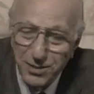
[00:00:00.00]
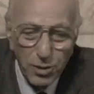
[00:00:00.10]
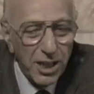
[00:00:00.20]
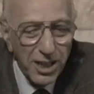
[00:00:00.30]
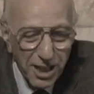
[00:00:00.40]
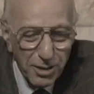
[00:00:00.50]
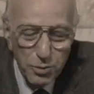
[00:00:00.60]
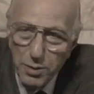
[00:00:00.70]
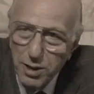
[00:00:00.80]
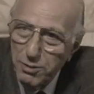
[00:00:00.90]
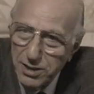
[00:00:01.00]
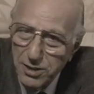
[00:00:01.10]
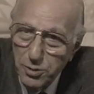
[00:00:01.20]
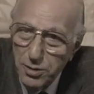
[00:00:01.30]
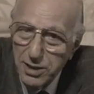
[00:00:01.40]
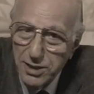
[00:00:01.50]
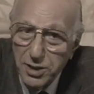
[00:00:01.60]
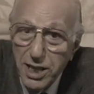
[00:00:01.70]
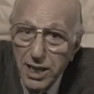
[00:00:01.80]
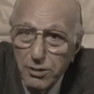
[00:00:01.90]
So che a Roma in questi giorni sta
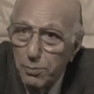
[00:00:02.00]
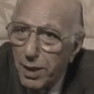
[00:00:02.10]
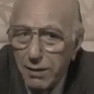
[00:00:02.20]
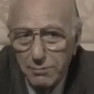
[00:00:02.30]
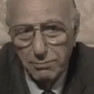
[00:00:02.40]
girando, ma